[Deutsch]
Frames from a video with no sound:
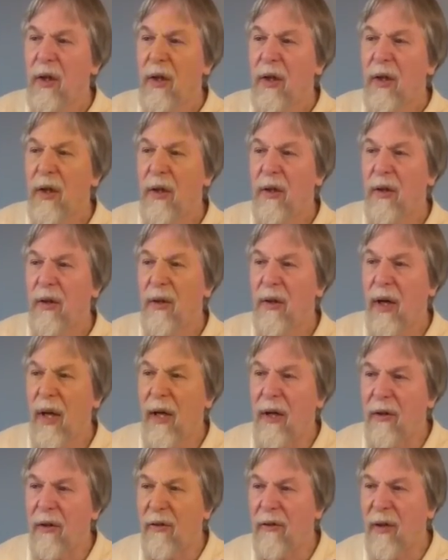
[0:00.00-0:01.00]
äh,
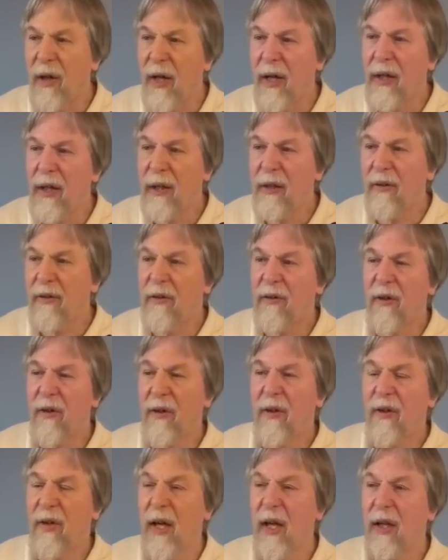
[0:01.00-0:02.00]
als 1
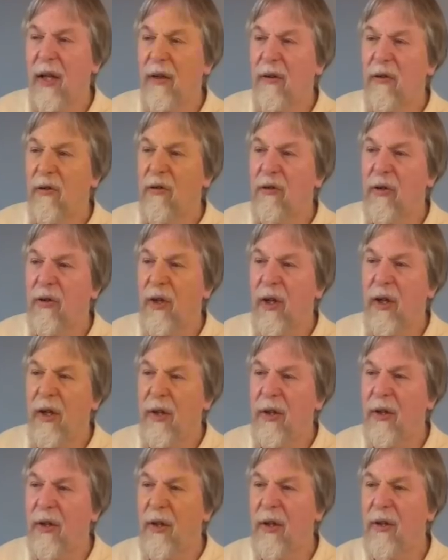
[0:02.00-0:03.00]

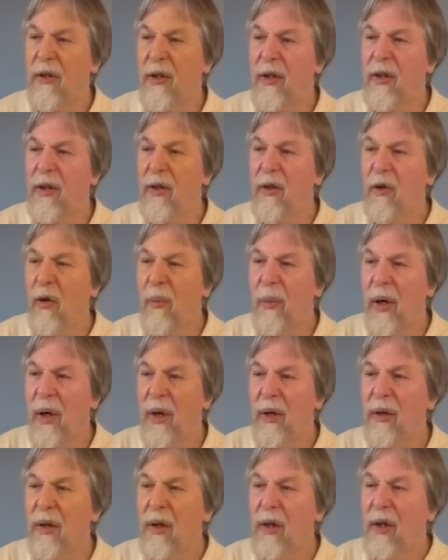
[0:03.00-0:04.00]
darzustellen, die
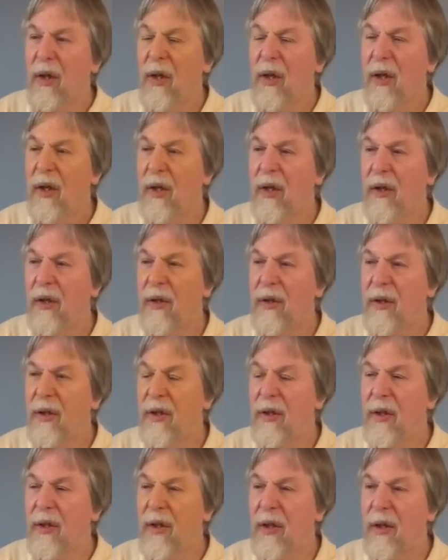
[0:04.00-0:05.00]
Nummer,
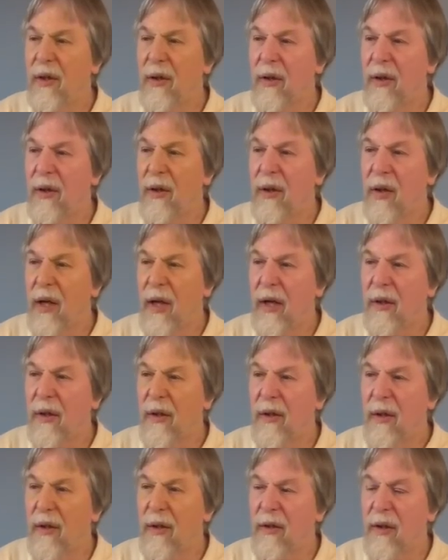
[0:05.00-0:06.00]
die
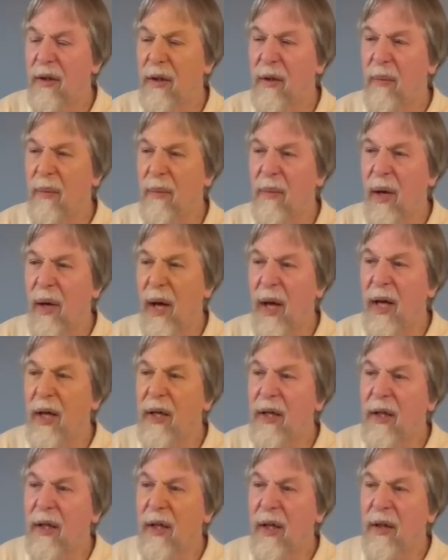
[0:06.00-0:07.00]
an dem
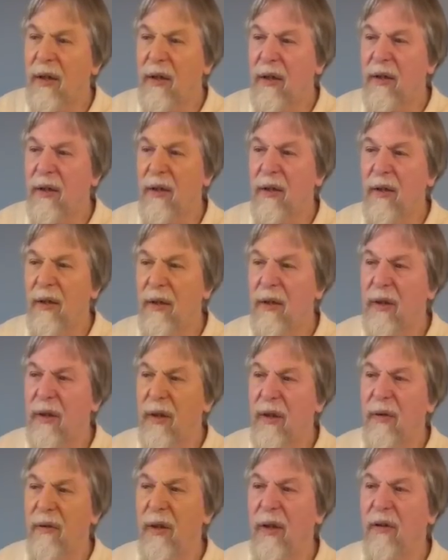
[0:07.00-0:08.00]
Eingang
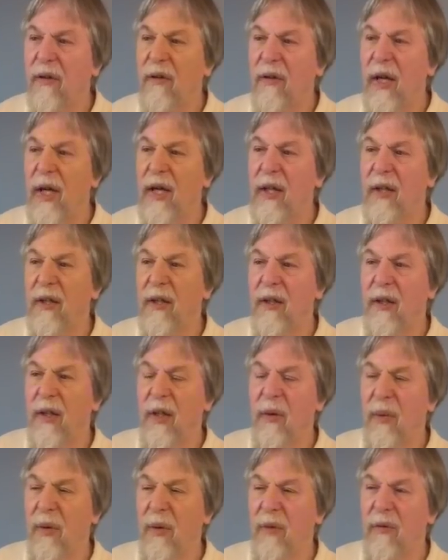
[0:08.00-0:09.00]
jeweils
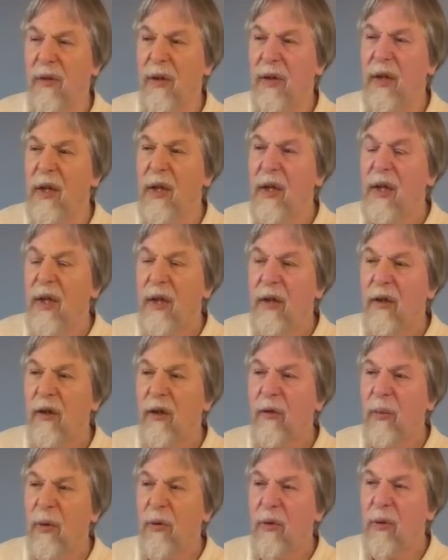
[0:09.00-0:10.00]
eingegeben wird.
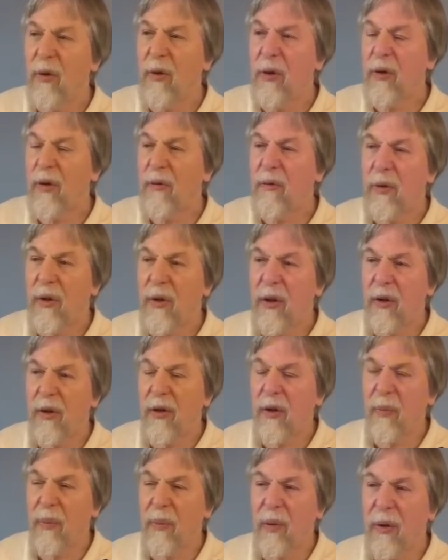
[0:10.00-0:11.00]
Das bedeutet, wir
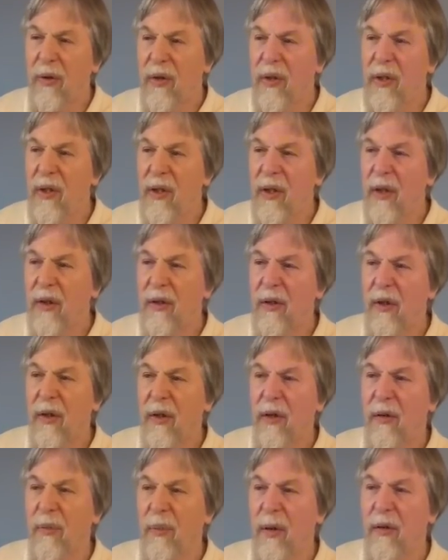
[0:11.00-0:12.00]
interpretieren
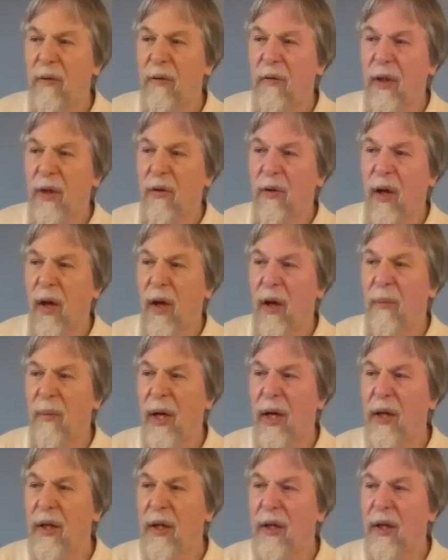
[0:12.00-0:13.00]
den Bitvektor am
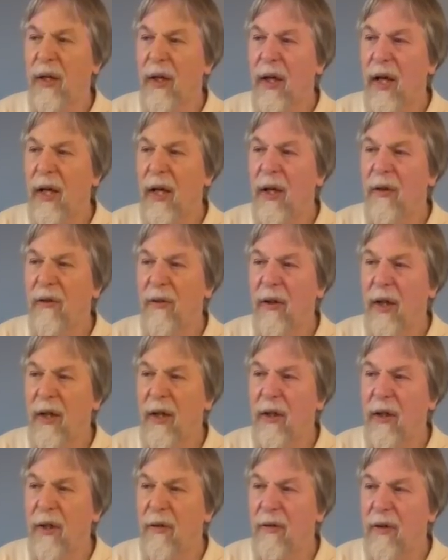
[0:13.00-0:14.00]
Eingang als
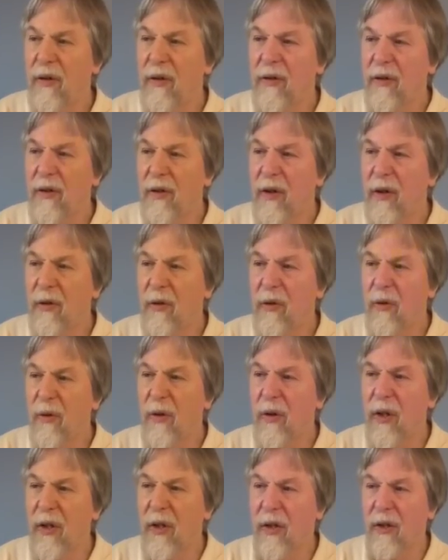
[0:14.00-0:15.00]
eine gewisse
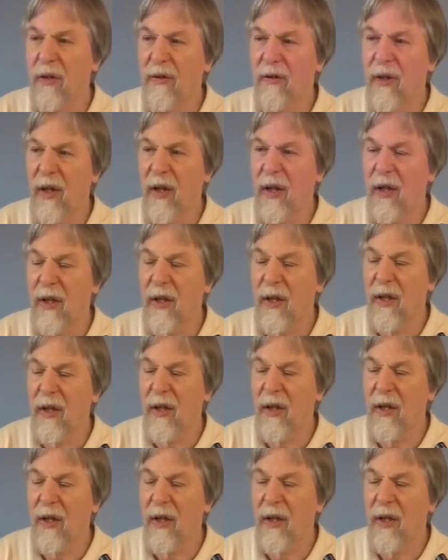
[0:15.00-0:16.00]
natürliche Zahl
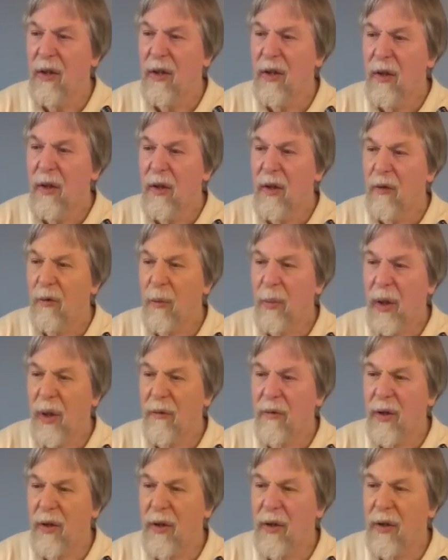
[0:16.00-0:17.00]
i,
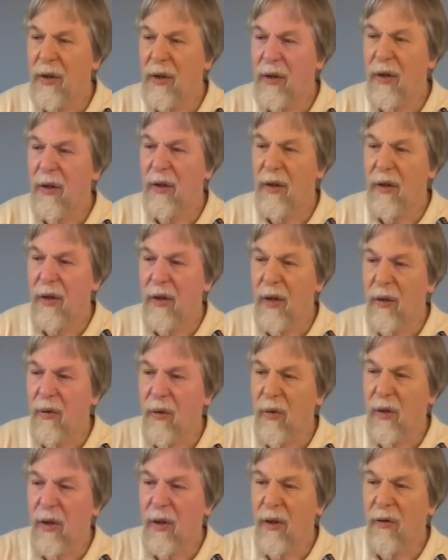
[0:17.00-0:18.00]
wobei wir hier in der
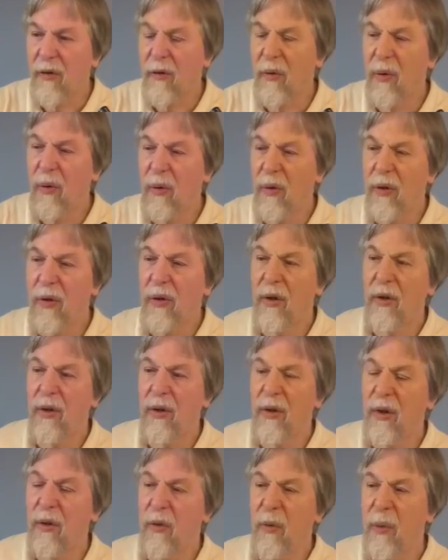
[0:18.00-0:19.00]
Notation
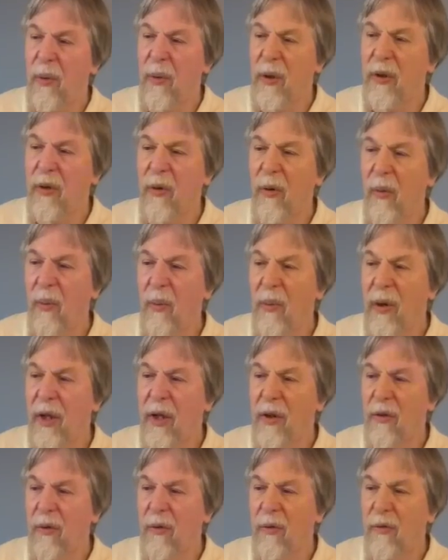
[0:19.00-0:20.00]
die übliche
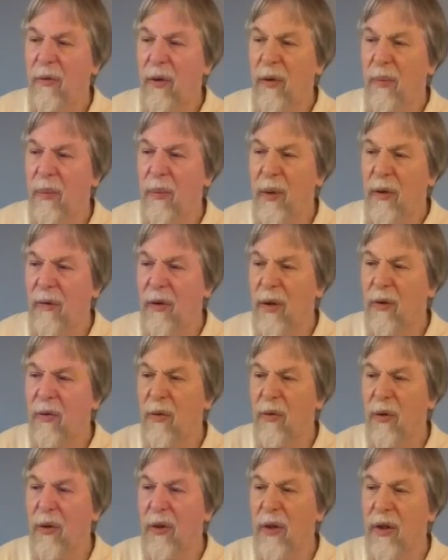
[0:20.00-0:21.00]
Umrechnung von
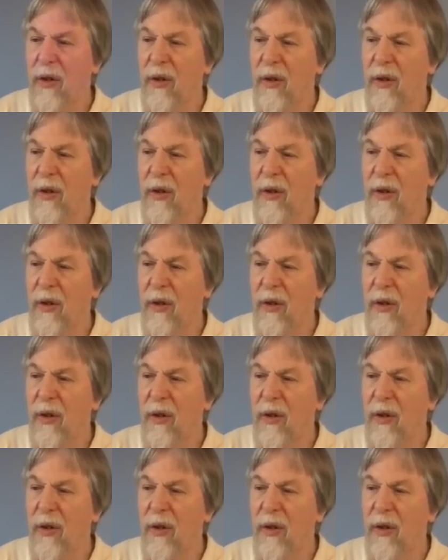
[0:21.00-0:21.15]
Bitvektoren in